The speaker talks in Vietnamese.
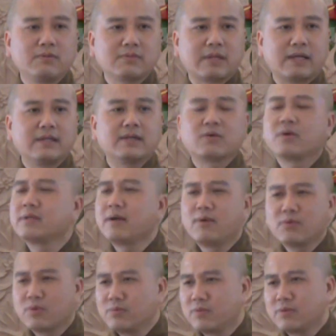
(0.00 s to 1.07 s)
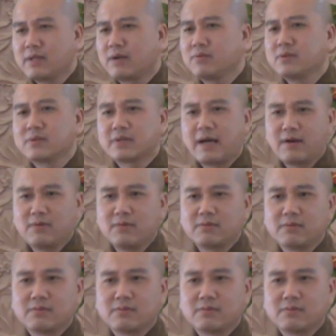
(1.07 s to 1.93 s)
tại vì có giấu cũng có giấu được đâu